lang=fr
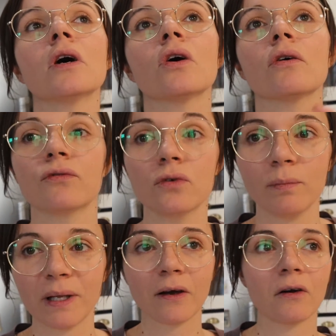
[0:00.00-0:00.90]
euh, vous
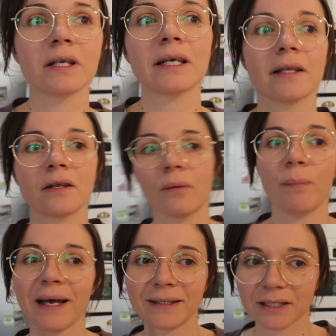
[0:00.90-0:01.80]
le mettre en ligne,
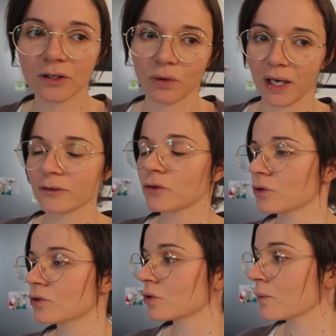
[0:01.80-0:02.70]
partager sur les réseaux
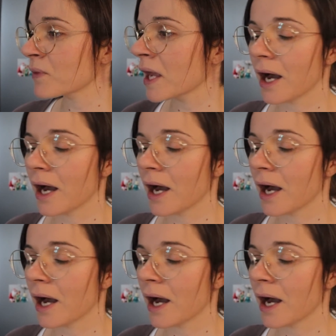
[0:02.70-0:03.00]
sociaux.